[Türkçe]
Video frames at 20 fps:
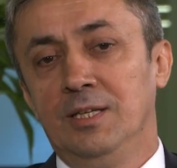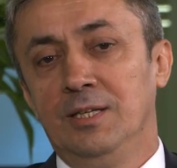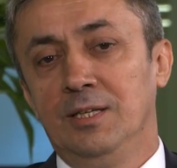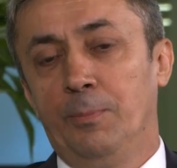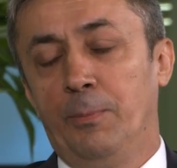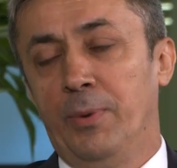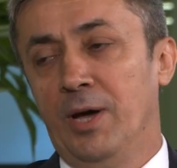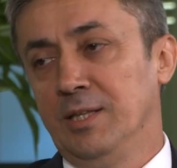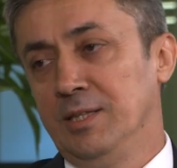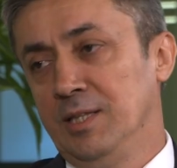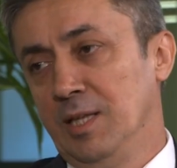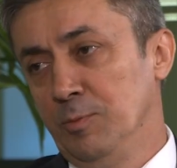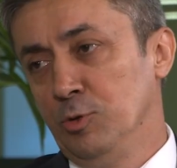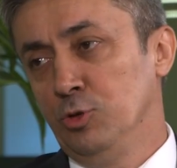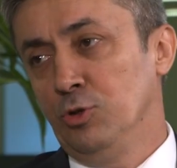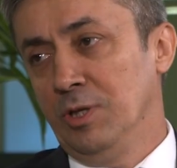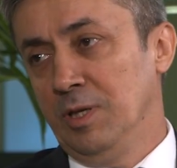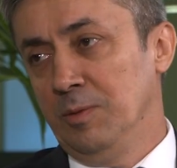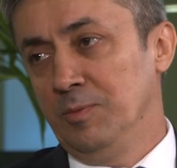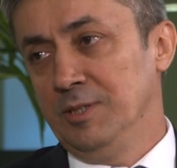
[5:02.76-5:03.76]
e,
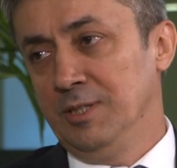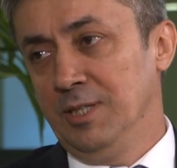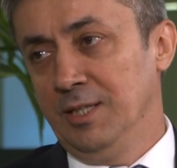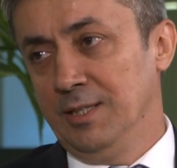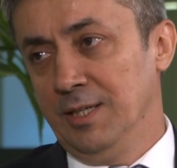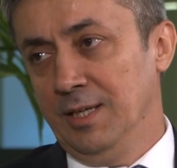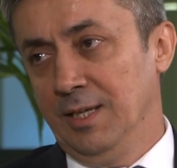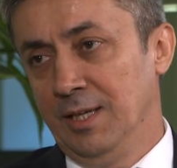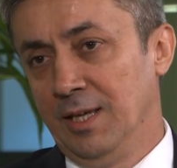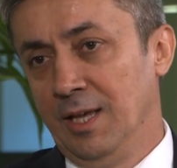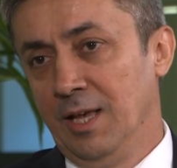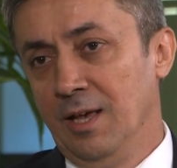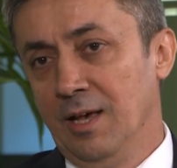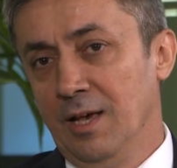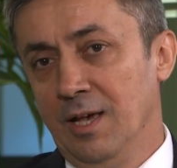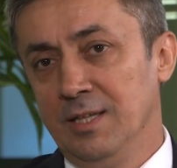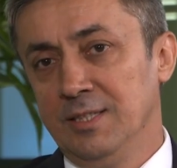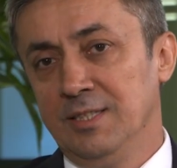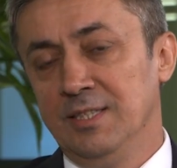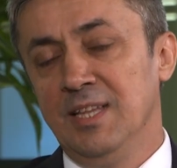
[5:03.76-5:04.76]
pandemi döneminde de
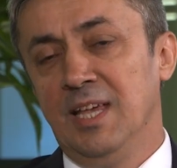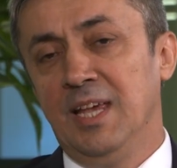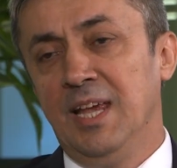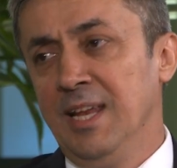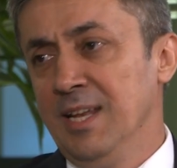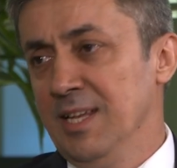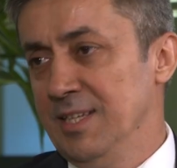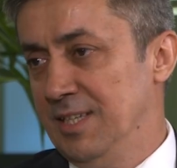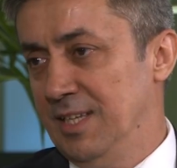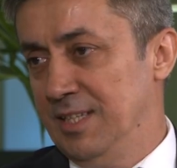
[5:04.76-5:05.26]
aslında en az